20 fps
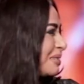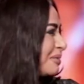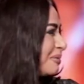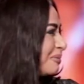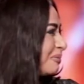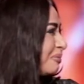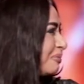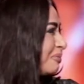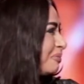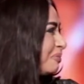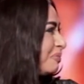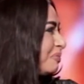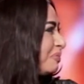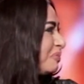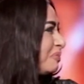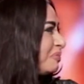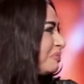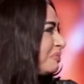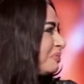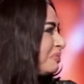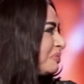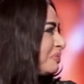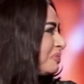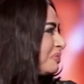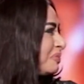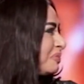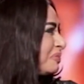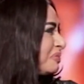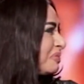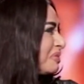اه قصه الامس
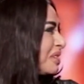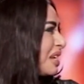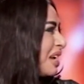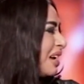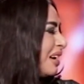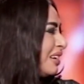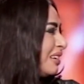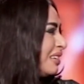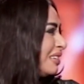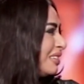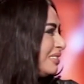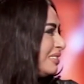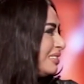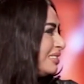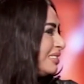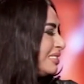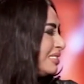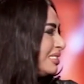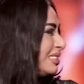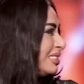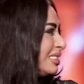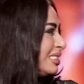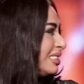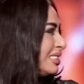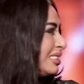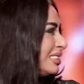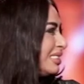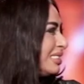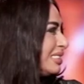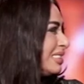آه
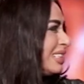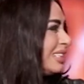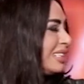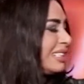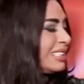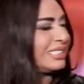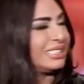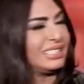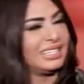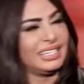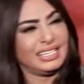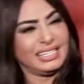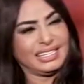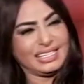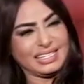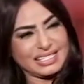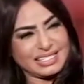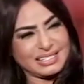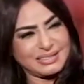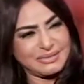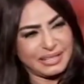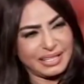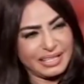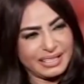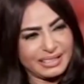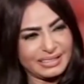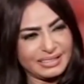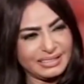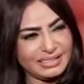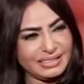الخيانه دي
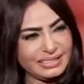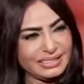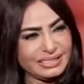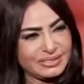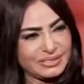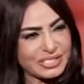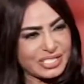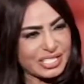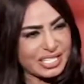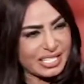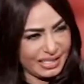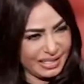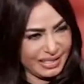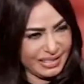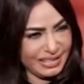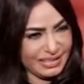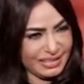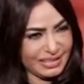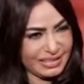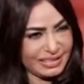بقى مش كده